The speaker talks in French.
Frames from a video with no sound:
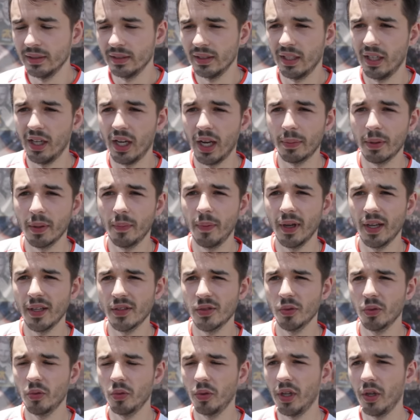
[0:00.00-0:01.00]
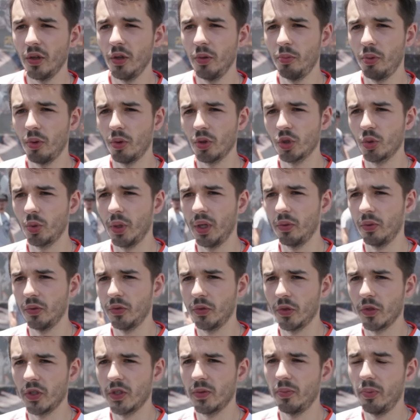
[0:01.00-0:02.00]
Euh, la préparation qu'on a eue pour jouer
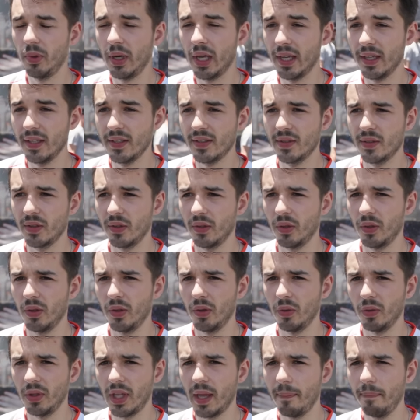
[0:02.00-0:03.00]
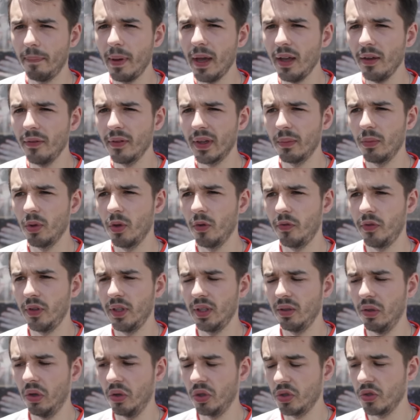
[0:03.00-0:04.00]
contre Splice, euh, on n'a pas vraiment
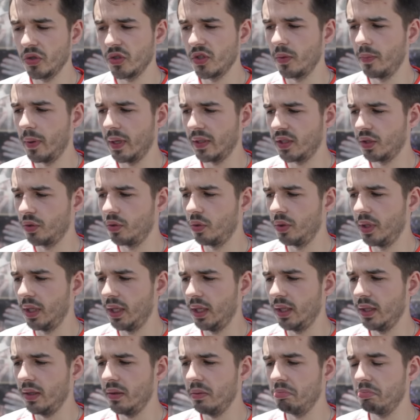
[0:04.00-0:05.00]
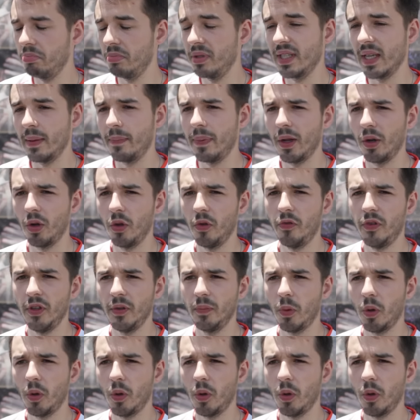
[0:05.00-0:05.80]
fait grand chose de particulier, mis à part le fait de